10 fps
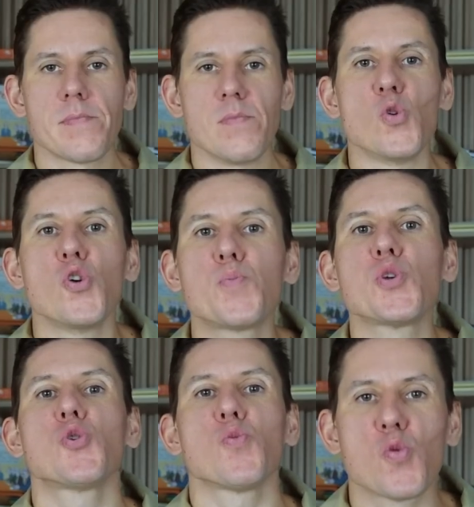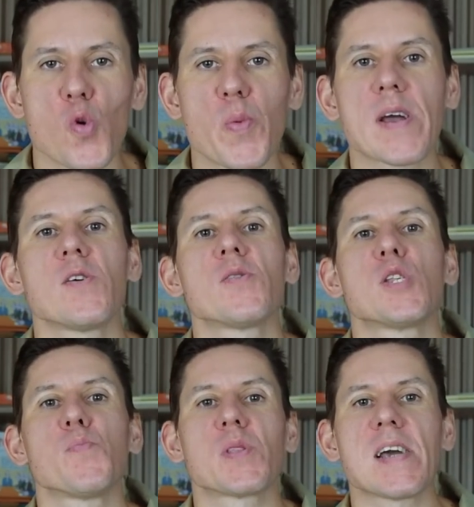No i przyszło to upragnione
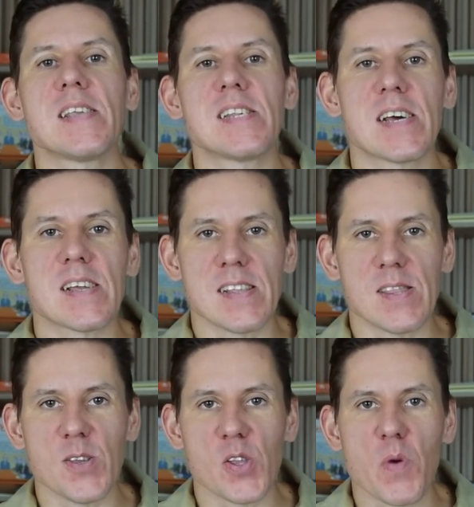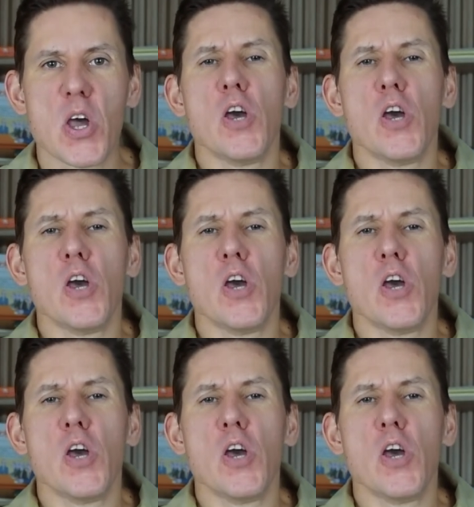spotkanie z Argentyną.